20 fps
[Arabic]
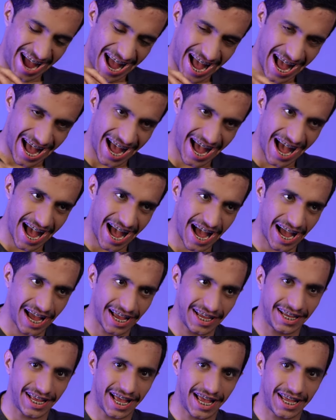والاتحاد
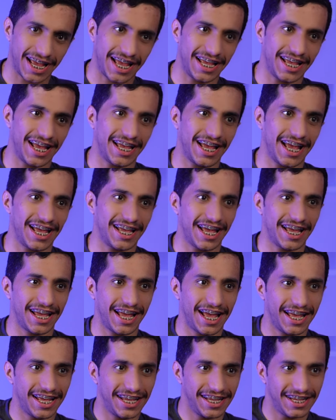آي آي آي
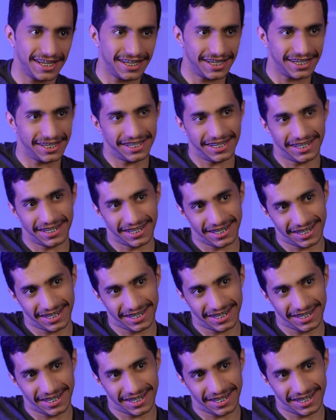الهلال آي آي. ريح